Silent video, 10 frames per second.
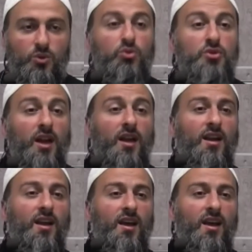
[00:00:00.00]

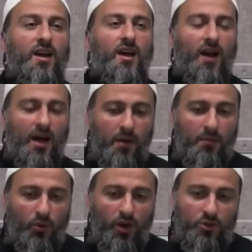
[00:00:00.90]
güzel
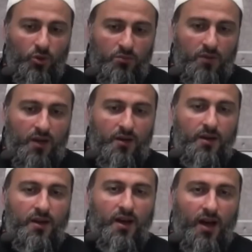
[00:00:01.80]
ama böyle normal
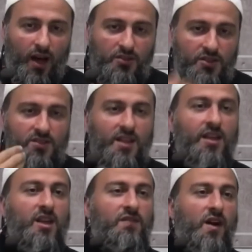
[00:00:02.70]
aciz
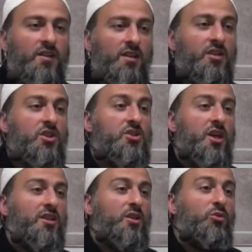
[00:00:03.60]
dilin ifade edeceği
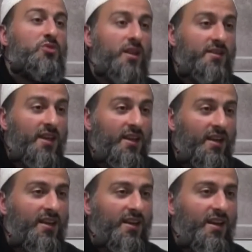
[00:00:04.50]
şekilde güzel
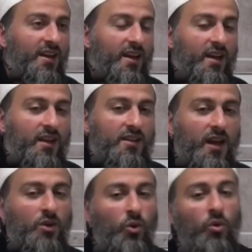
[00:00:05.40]
değil.
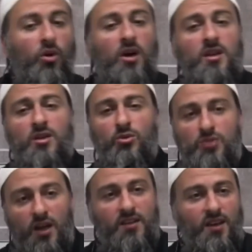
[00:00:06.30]
Yani o o kadar
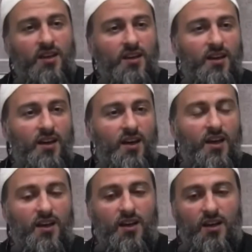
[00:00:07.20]
güzel ki
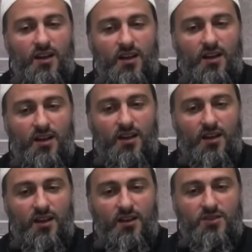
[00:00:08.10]

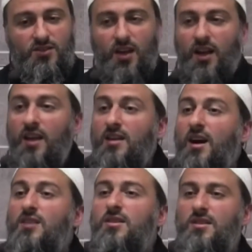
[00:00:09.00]
saray
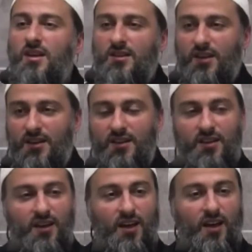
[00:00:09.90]
kadınları dahi